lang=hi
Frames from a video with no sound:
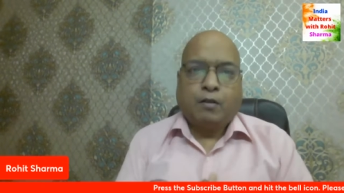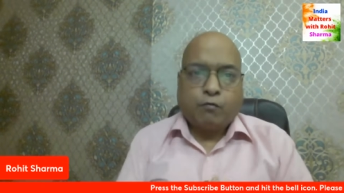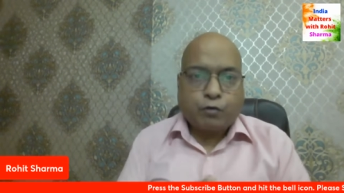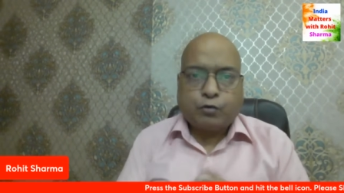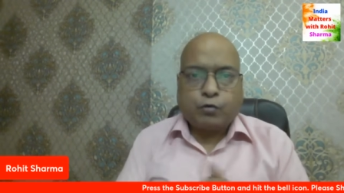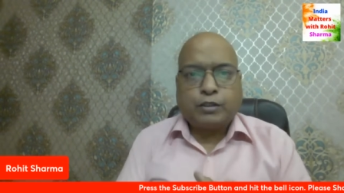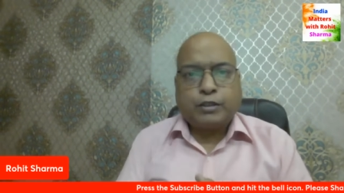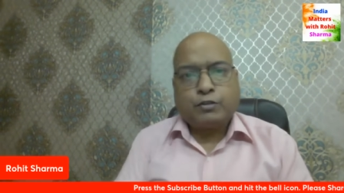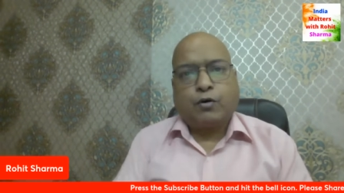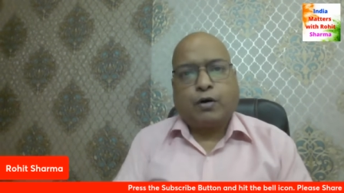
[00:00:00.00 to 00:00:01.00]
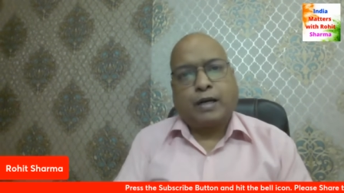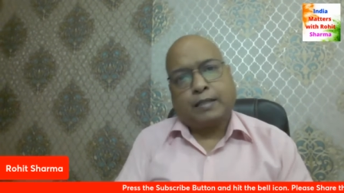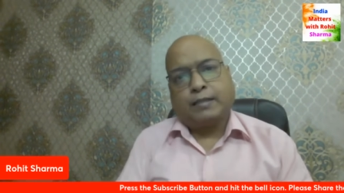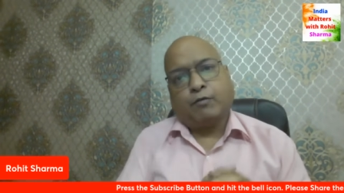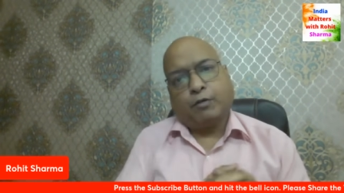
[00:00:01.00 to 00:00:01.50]
वो दो तीन जो और
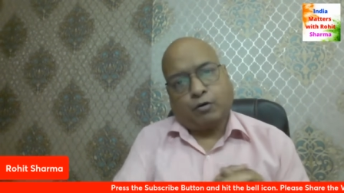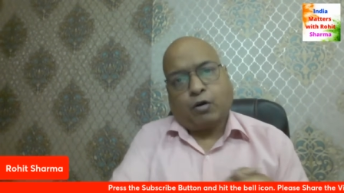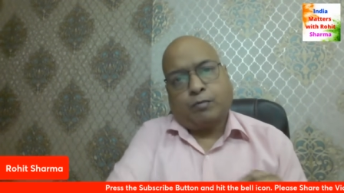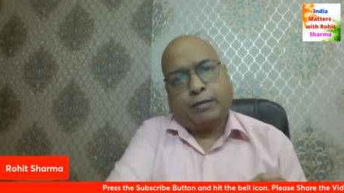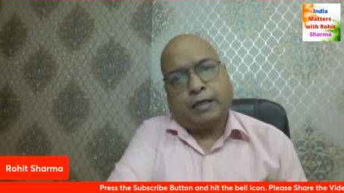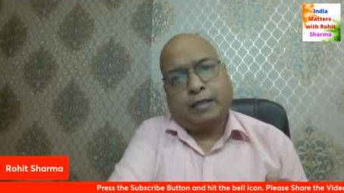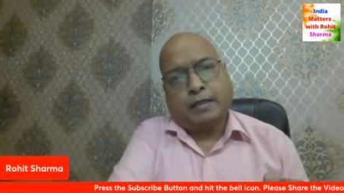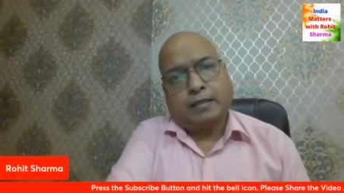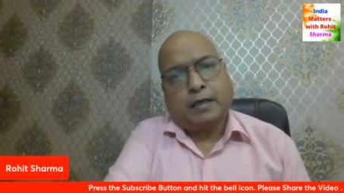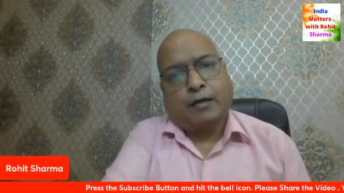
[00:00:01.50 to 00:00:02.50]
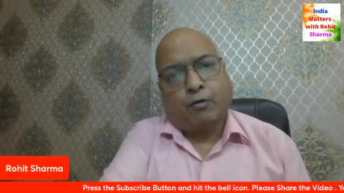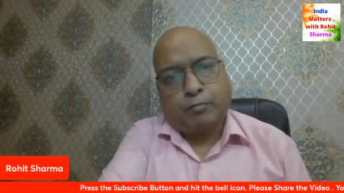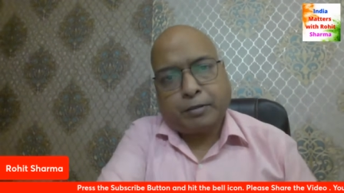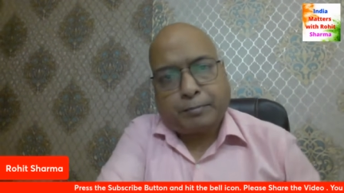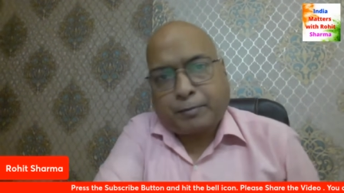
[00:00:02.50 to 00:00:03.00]
आते हैं कोई नॉन मिनरल देता है कोई
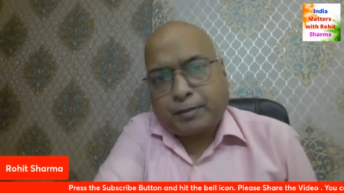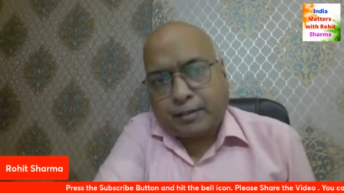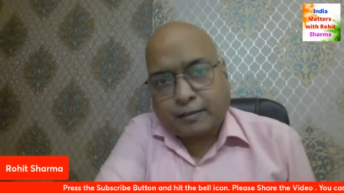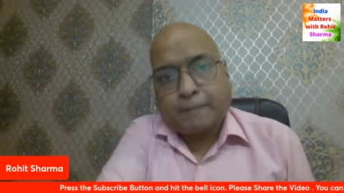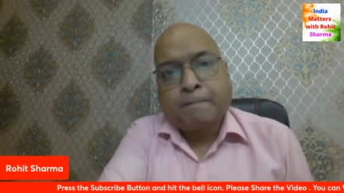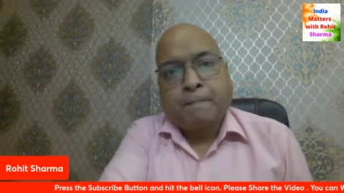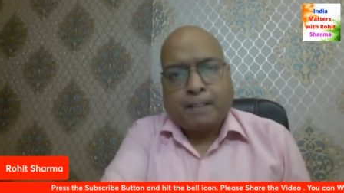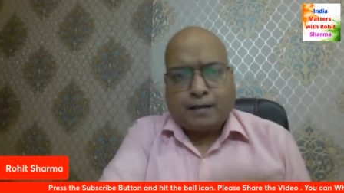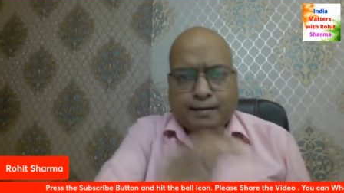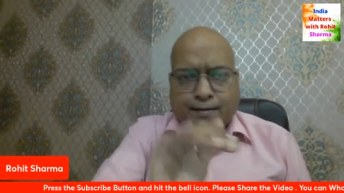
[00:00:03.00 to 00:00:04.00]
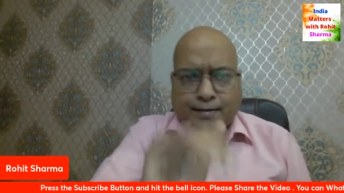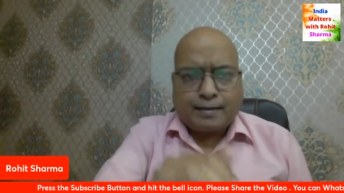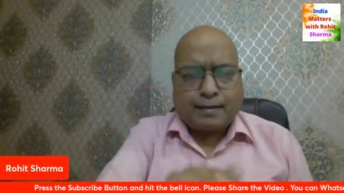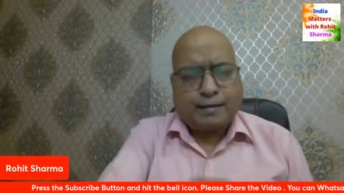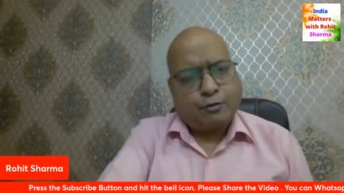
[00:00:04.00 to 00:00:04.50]
पीपीपी देता है ये
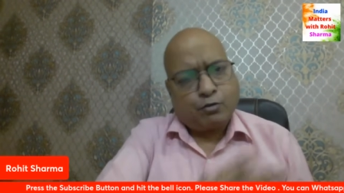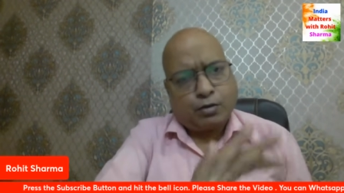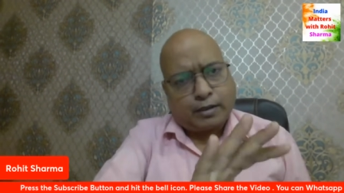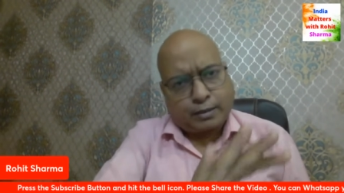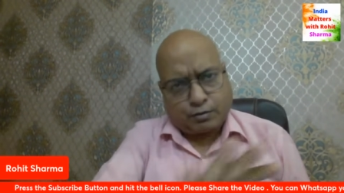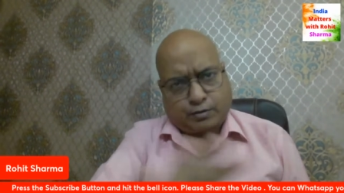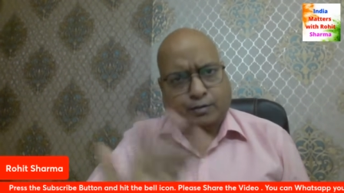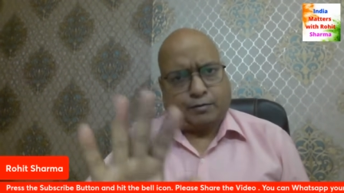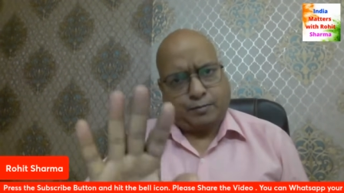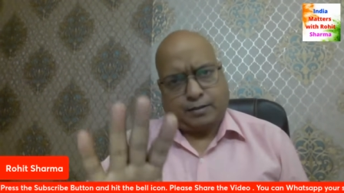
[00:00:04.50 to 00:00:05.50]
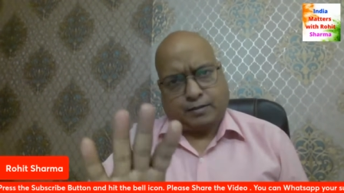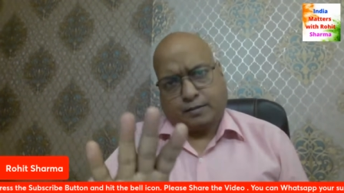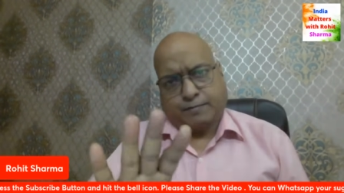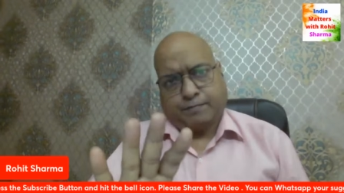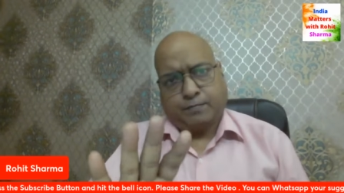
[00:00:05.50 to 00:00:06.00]
है जो एक्चुअल ट्रस्ट में देता
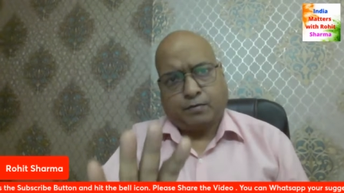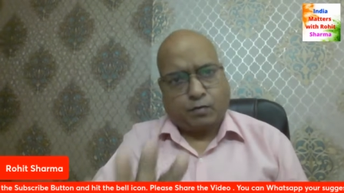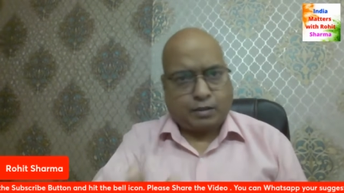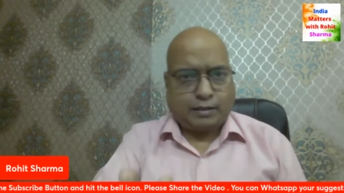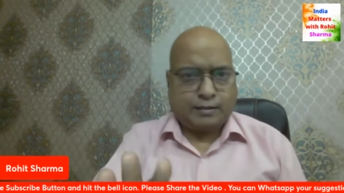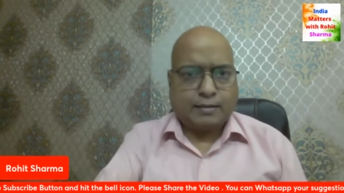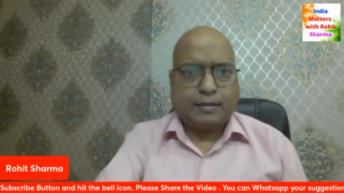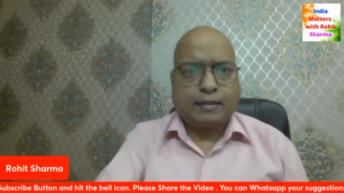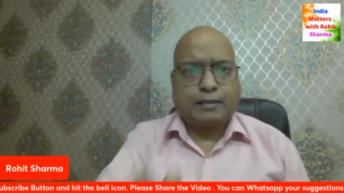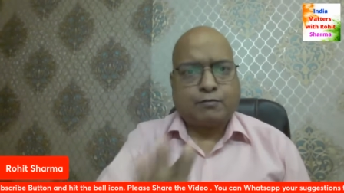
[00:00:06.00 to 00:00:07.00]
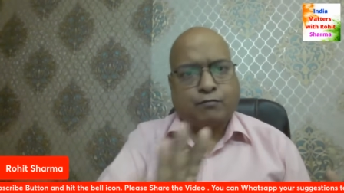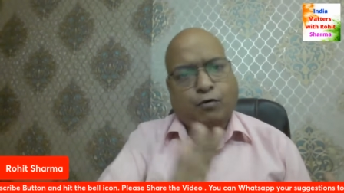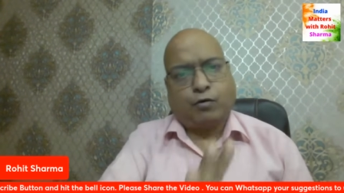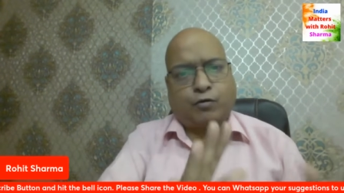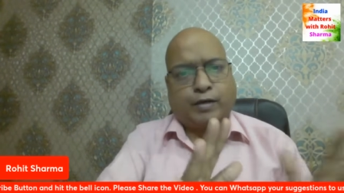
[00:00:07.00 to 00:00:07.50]
है और इसने
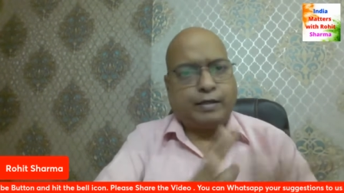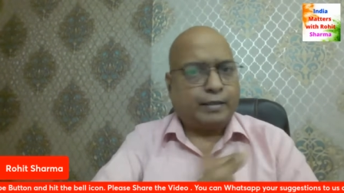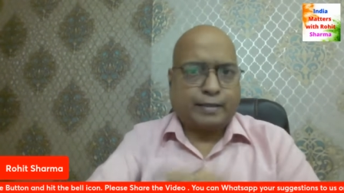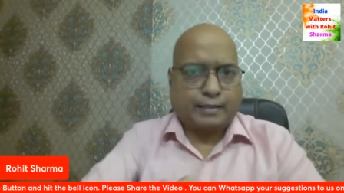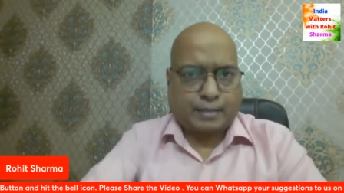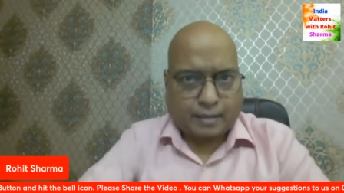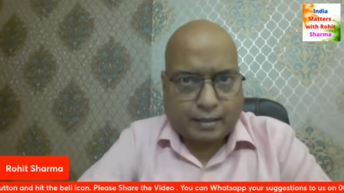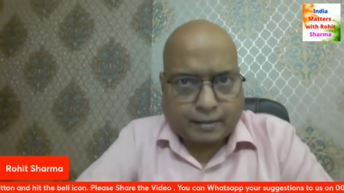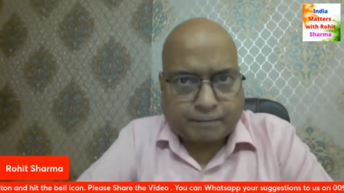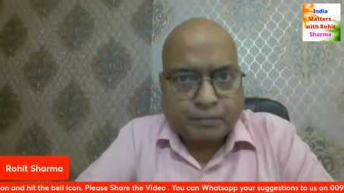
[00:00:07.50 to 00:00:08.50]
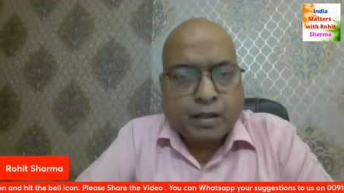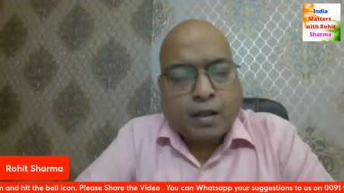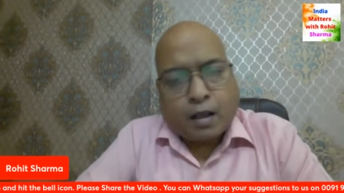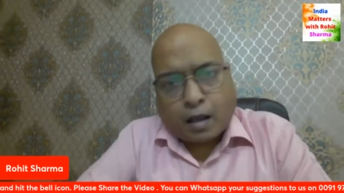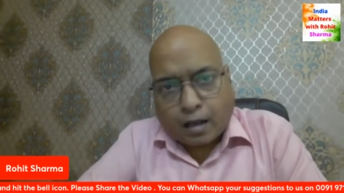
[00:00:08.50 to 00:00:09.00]
फोर ट्रिलियन टच
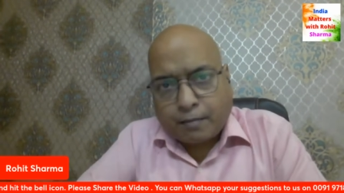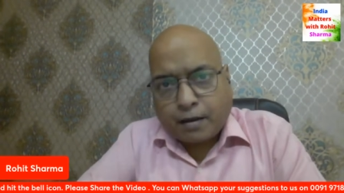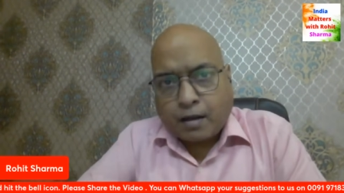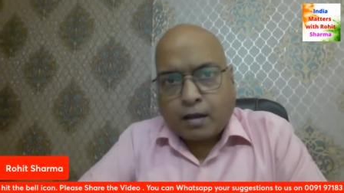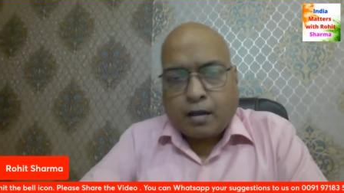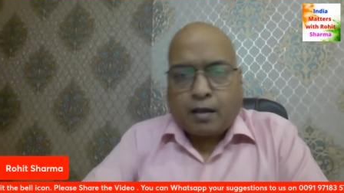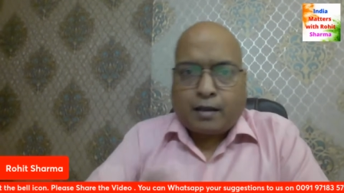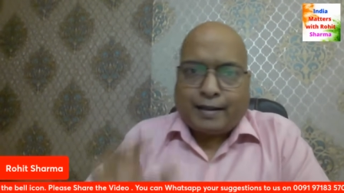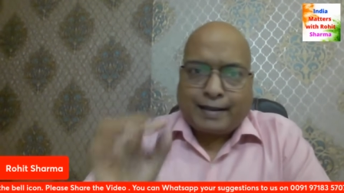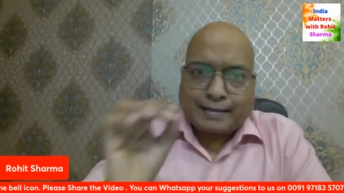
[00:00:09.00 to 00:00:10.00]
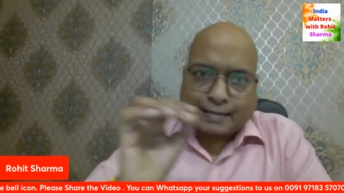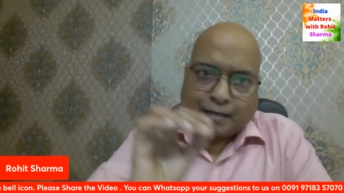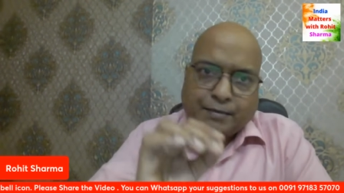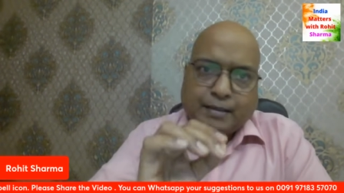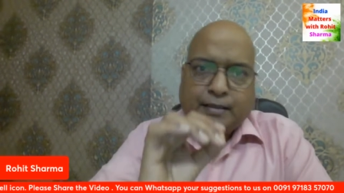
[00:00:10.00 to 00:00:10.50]
कराया अब ऐसा
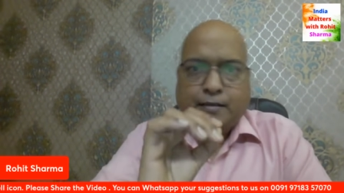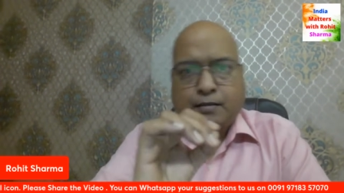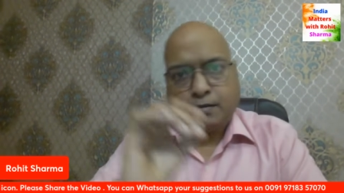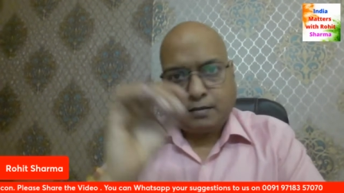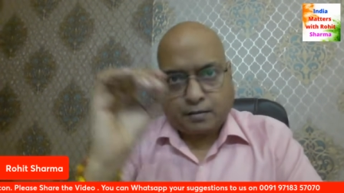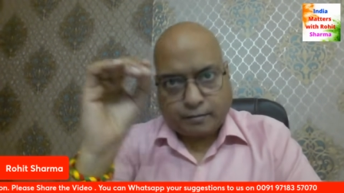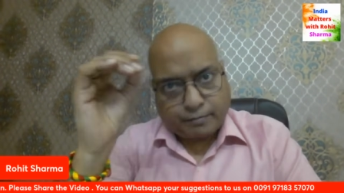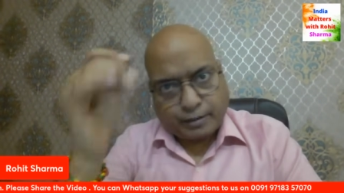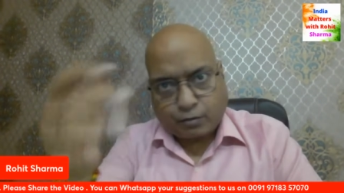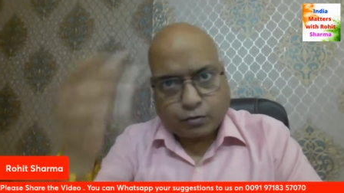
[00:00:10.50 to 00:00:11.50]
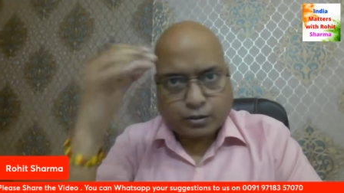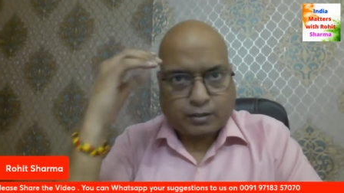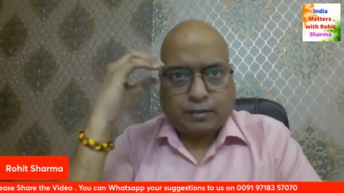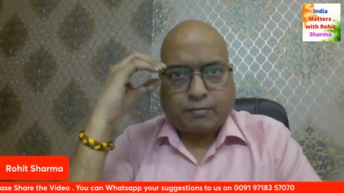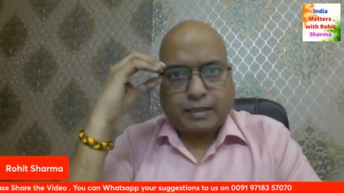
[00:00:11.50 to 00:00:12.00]
भी नहीं है कि बिल्कुल
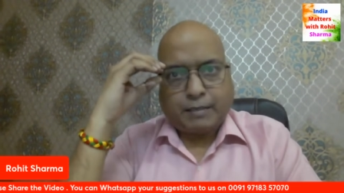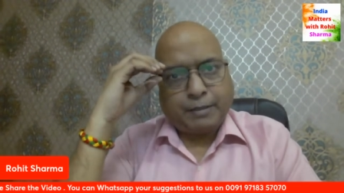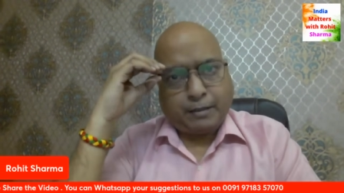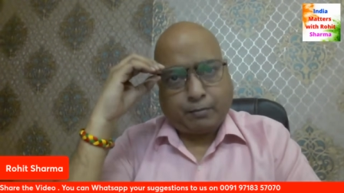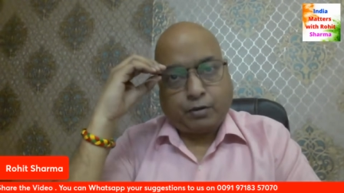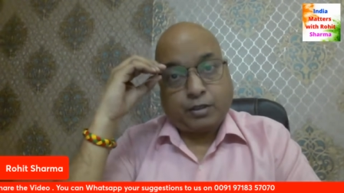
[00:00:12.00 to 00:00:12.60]
सही है मैं ये भी नहीं बोलना